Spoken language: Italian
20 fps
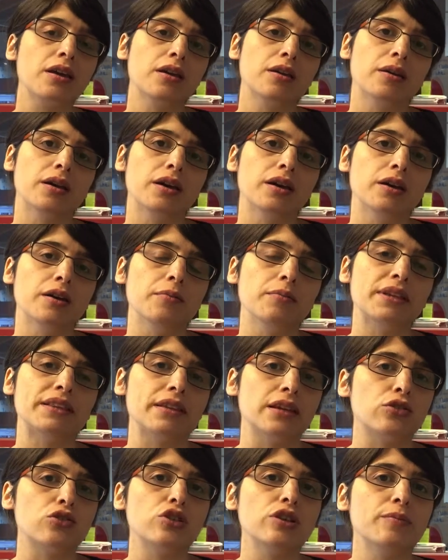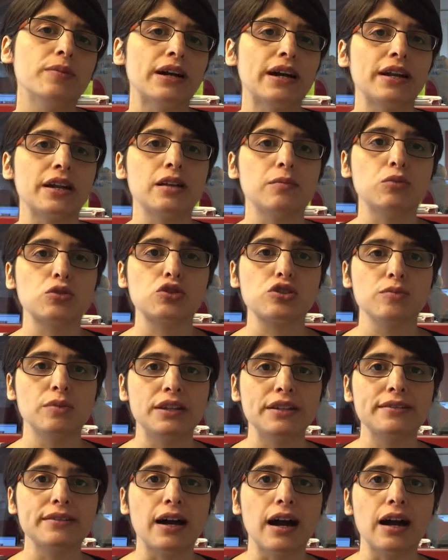eh, mettendogli magari la
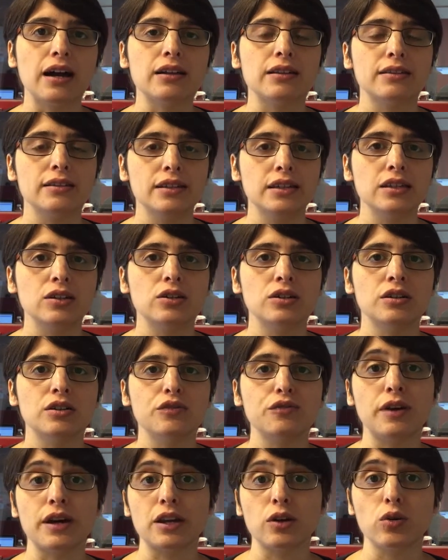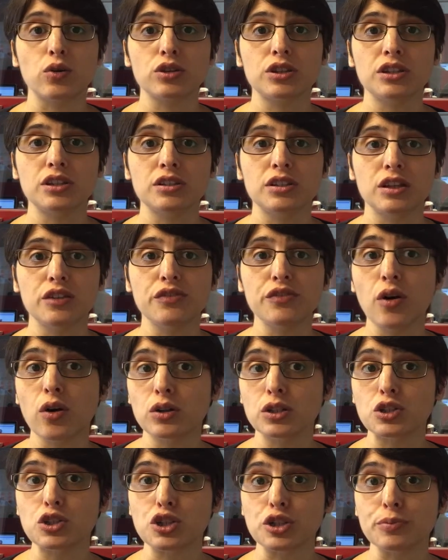possibilità di eh, fare ordini
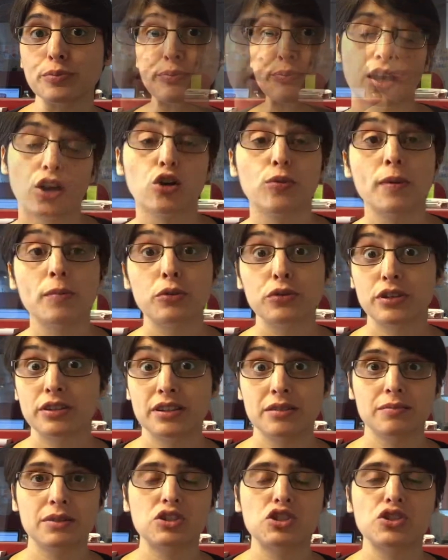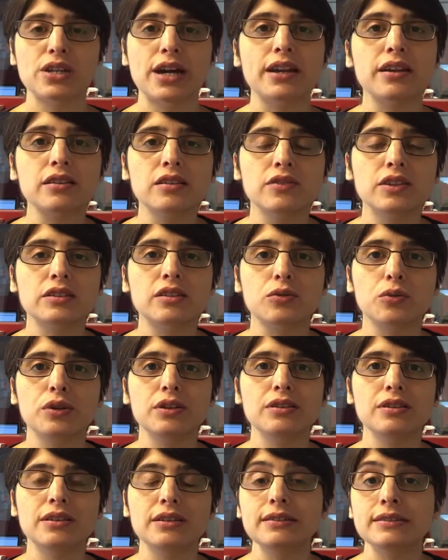telefonici. Come potete immaginare diventa
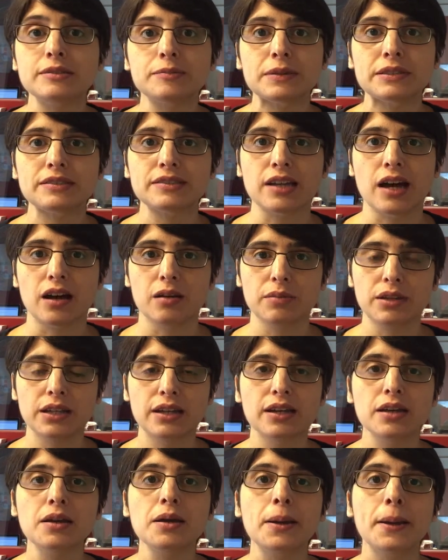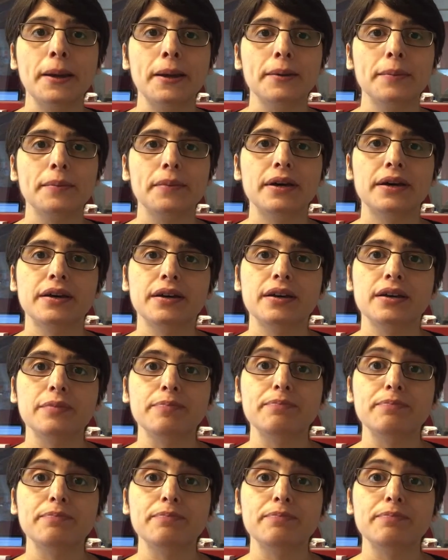quindi indispensabile eh,